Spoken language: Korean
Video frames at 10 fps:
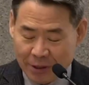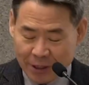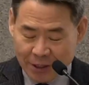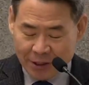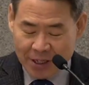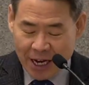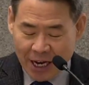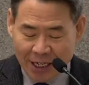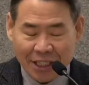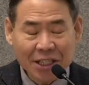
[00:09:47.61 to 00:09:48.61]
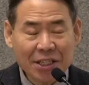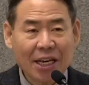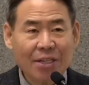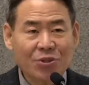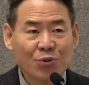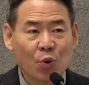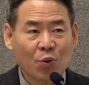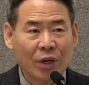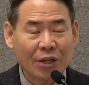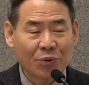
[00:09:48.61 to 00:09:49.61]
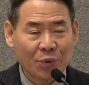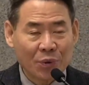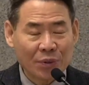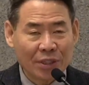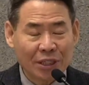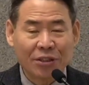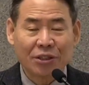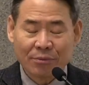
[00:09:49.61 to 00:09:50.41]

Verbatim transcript: 그래서 하나님께 속한 권세는